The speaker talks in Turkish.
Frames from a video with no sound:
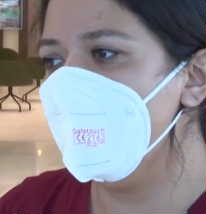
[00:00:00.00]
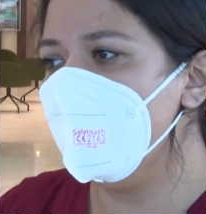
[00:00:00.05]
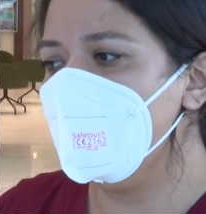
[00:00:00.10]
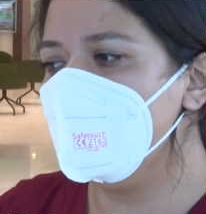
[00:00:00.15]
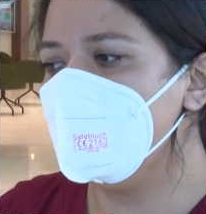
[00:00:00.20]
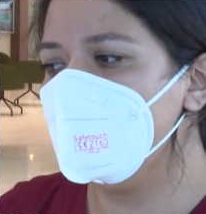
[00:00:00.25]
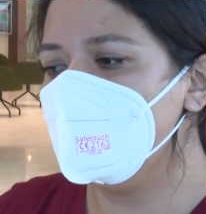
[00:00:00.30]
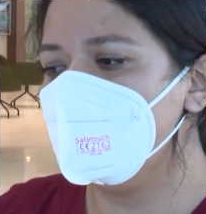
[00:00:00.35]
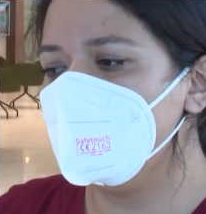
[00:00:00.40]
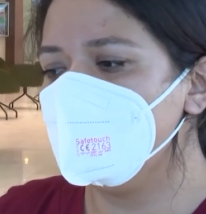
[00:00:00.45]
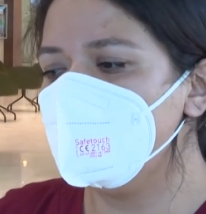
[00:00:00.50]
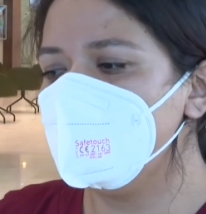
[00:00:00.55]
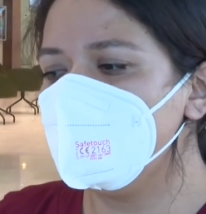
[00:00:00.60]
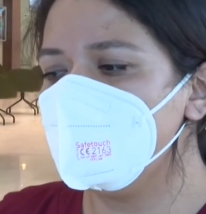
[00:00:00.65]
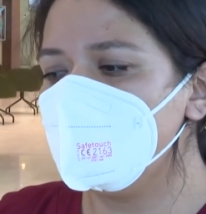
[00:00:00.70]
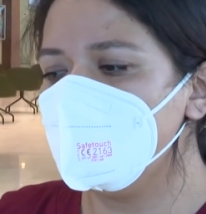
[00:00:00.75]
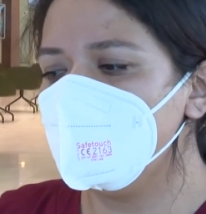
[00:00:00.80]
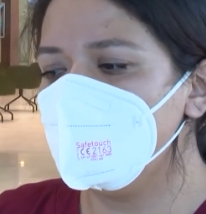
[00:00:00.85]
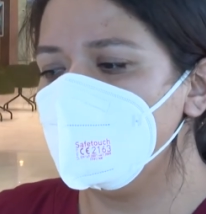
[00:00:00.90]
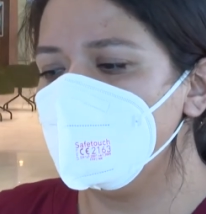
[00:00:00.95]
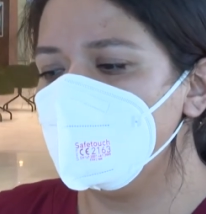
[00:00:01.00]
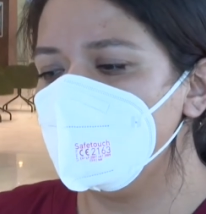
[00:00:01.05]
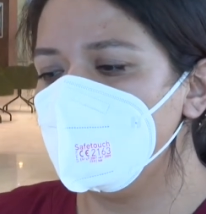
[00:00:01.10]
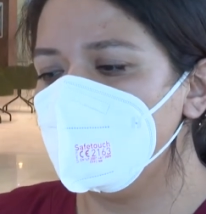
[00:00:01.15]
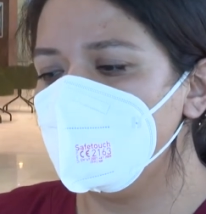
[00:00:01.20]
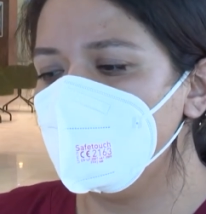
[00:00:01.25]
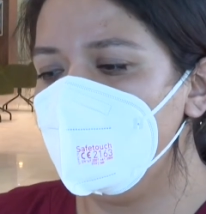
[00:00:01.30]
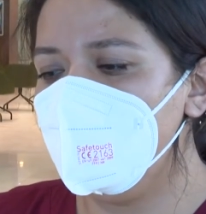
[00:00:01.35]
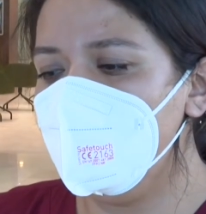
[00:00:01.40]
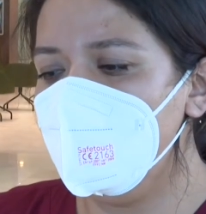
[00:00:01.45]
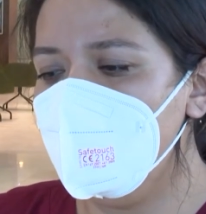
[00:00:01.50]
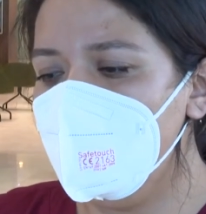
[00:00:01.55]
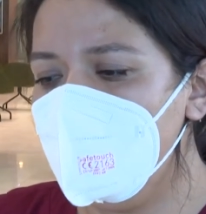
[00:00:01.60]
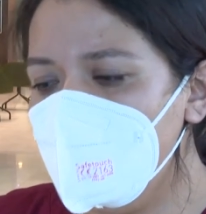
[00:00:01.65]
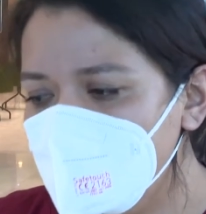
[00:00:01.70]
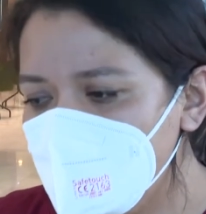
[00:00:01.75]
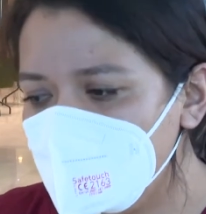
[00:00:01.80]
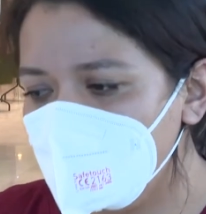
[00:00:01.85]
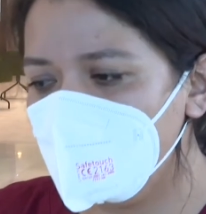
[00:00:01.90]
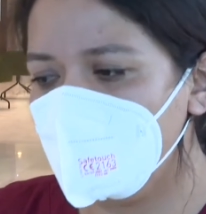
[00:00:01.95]
Ee, biz e,
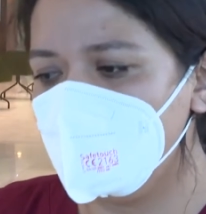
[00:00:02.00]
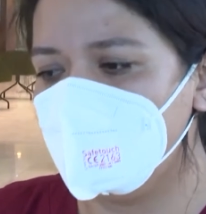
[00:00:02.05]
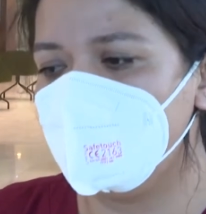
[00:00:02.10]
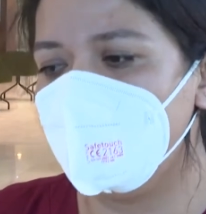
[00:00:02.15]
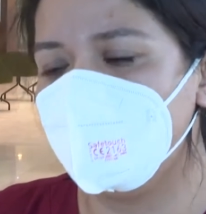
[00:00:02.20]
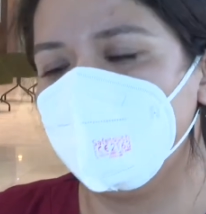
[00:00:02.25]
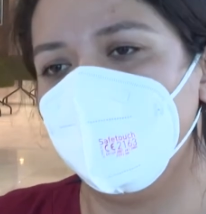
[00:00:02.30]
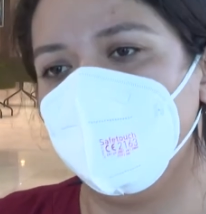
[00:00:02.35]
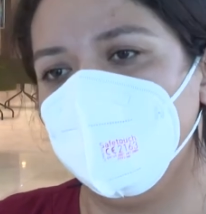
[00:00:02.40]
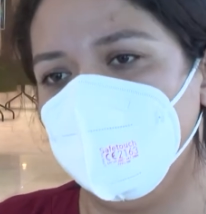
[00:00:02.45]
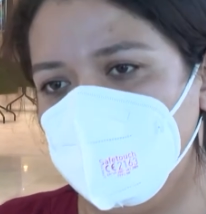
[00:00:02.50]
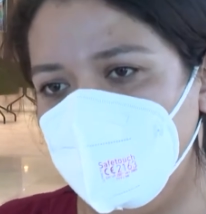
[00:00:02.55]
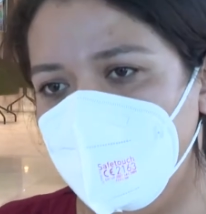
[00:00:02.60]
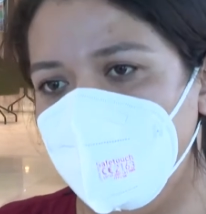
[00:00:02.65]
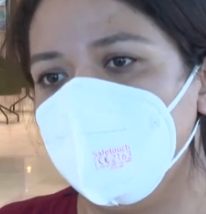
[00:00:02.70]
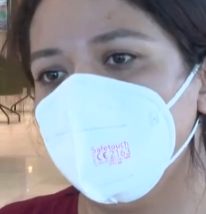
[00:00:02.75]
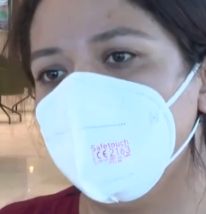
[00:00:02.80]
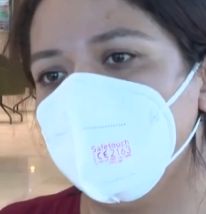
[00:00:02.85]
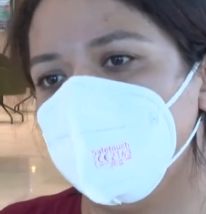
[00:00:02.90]
her zaman zaten bu şekilde